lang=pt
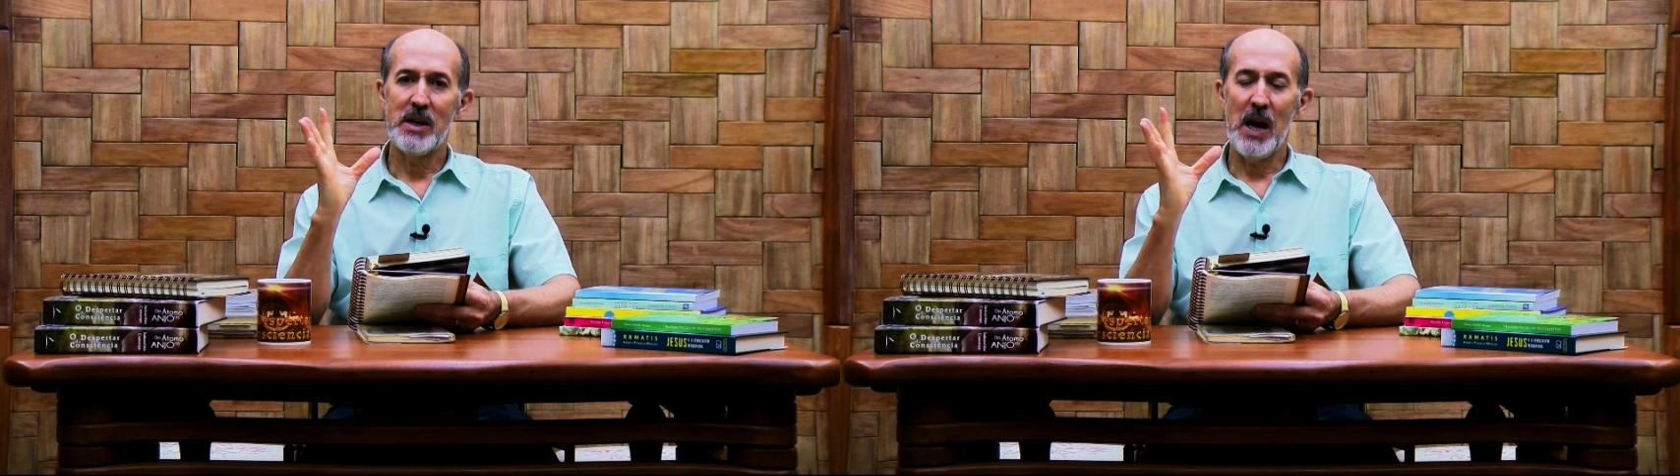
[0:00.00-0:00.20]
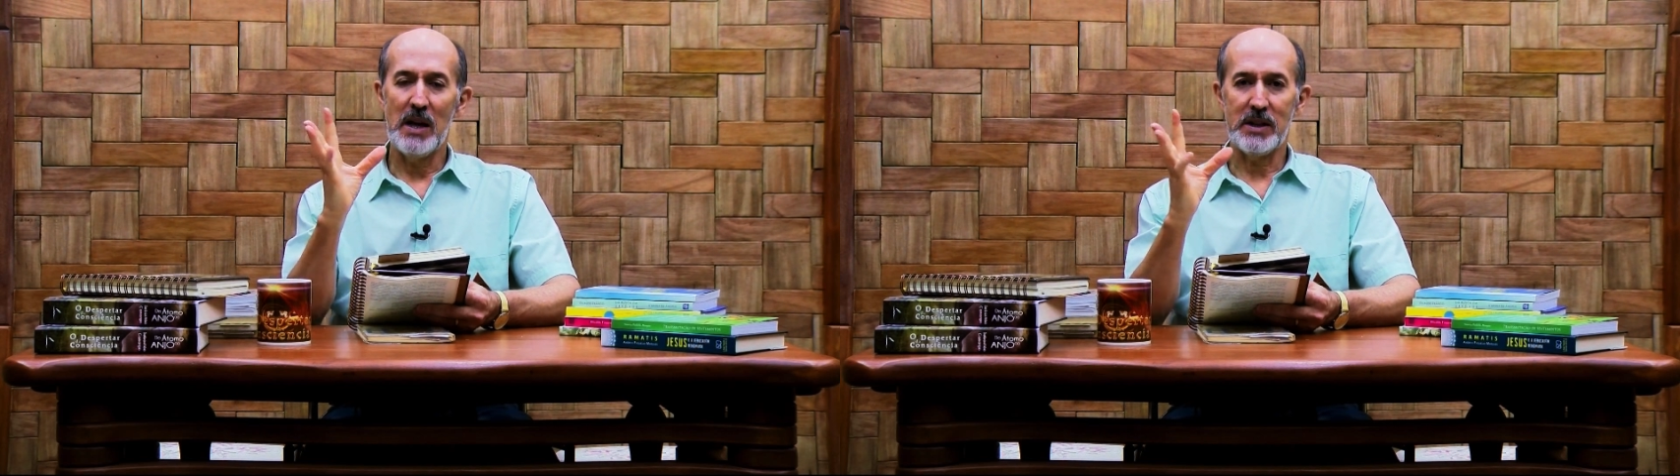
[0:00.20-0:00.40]

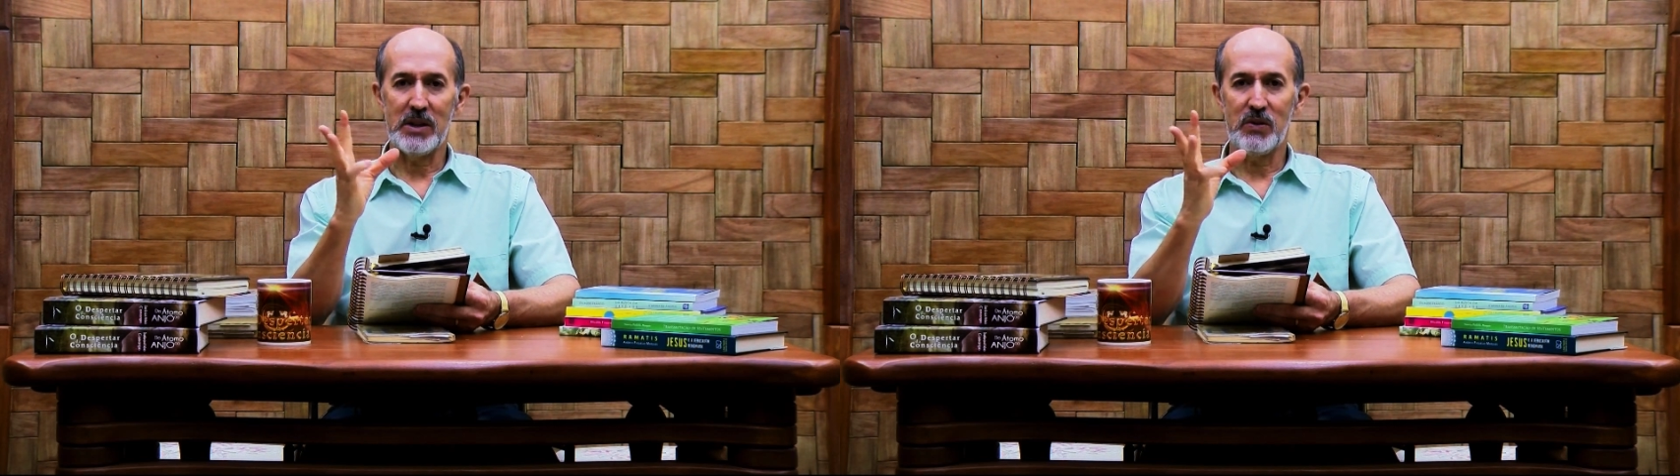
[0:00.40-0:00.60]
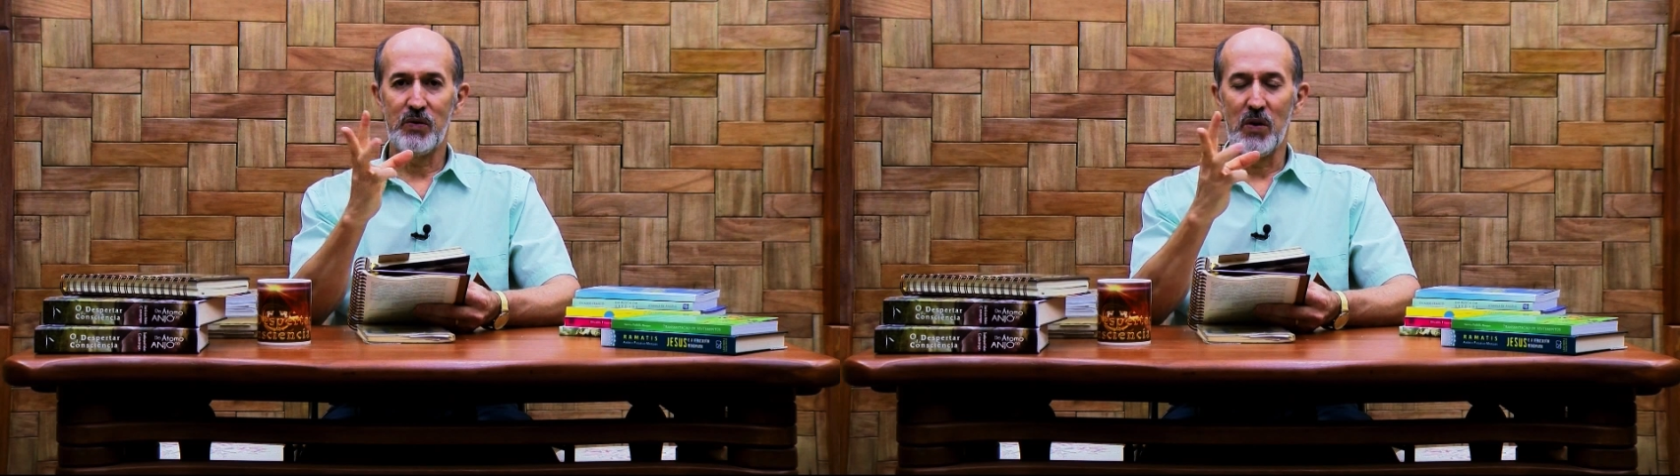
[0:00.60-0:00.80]

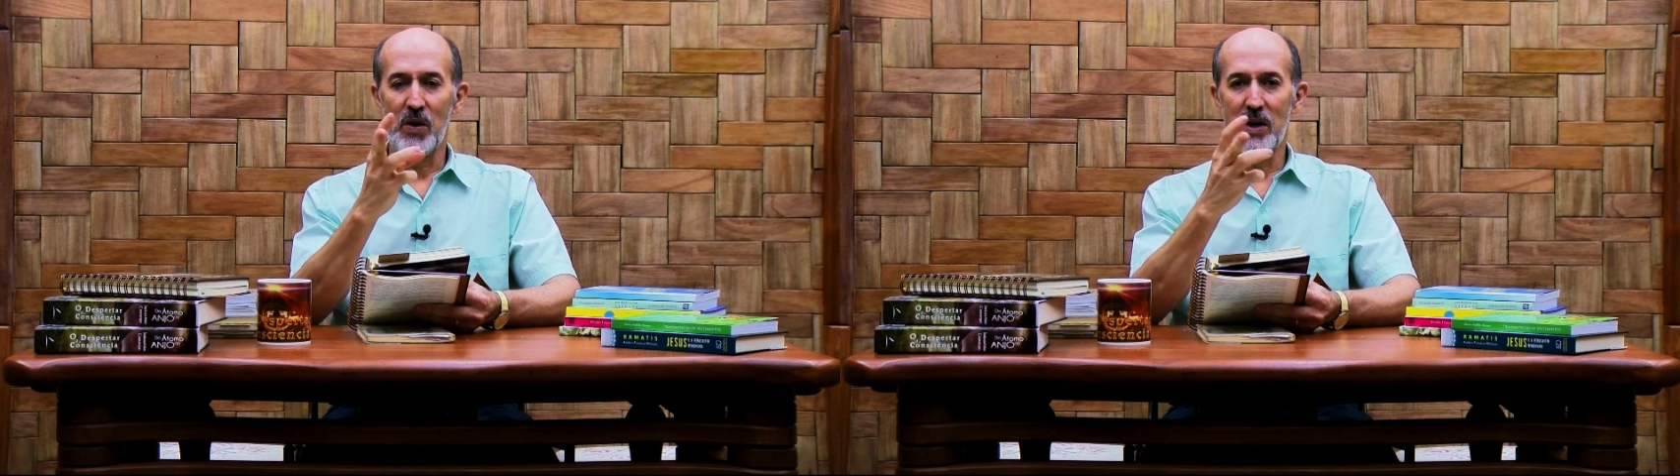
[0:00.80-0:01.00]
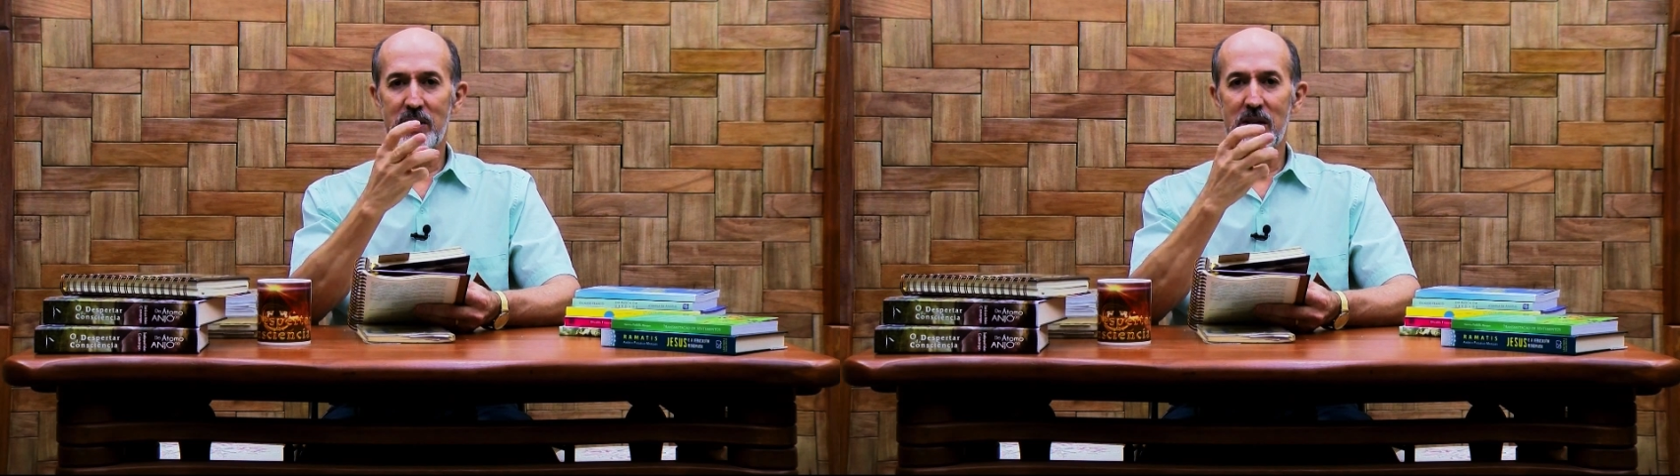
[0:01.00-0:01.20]
essas
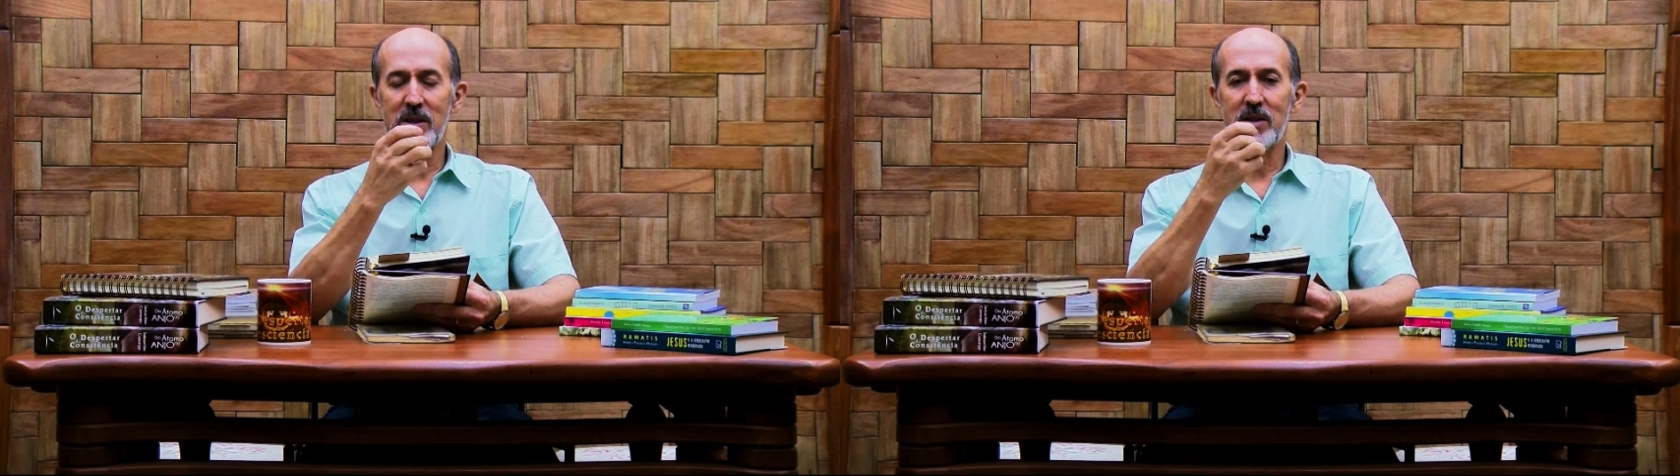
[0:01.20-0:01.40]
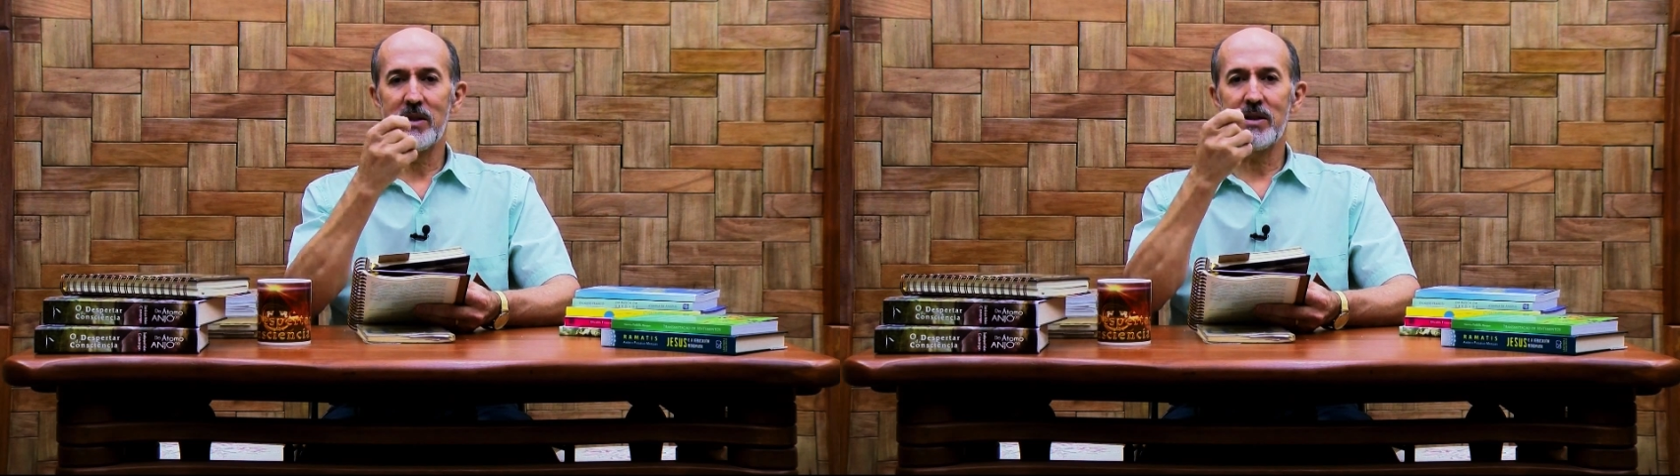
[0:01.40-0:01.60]

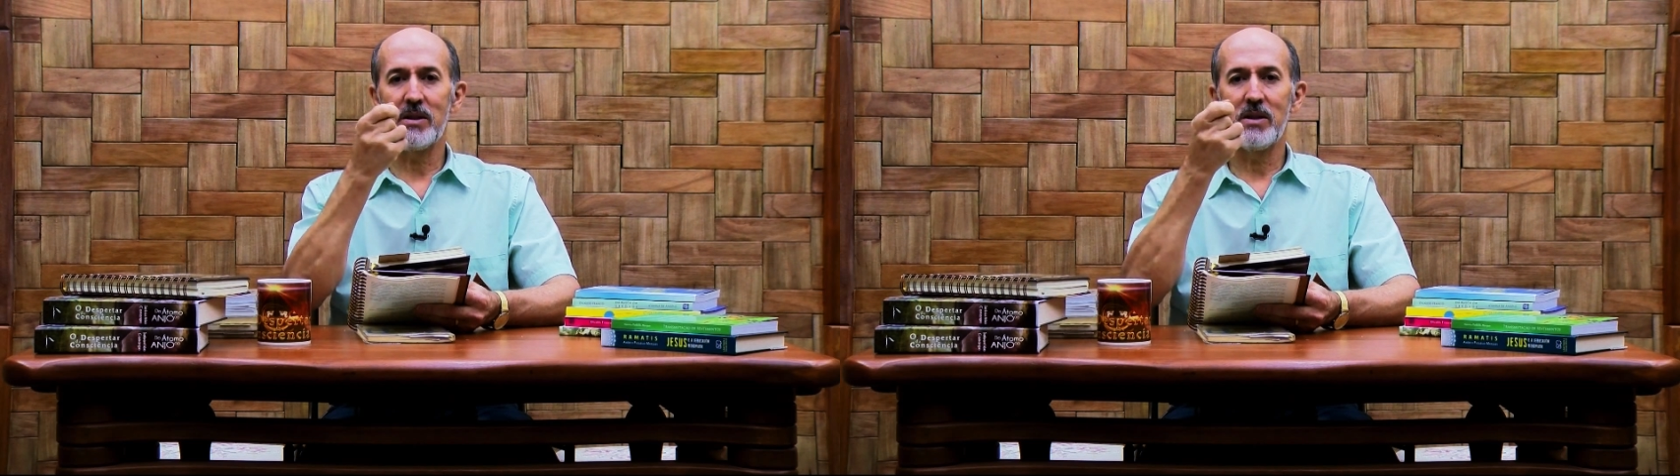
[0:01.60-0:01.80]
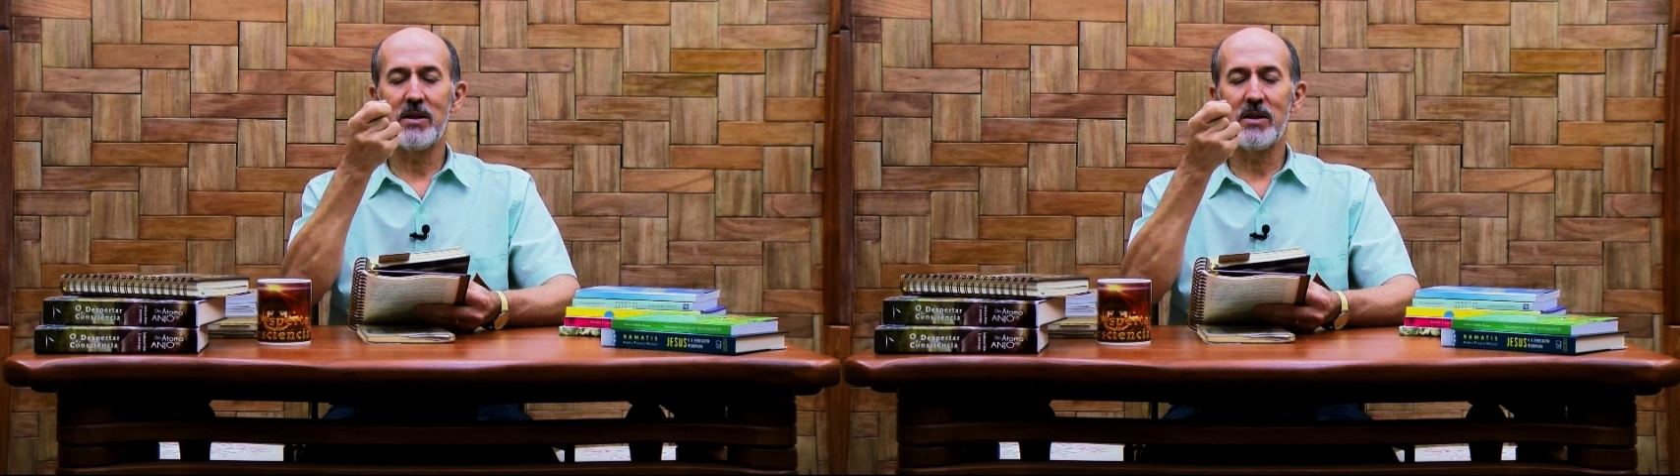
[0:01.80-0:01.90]
forças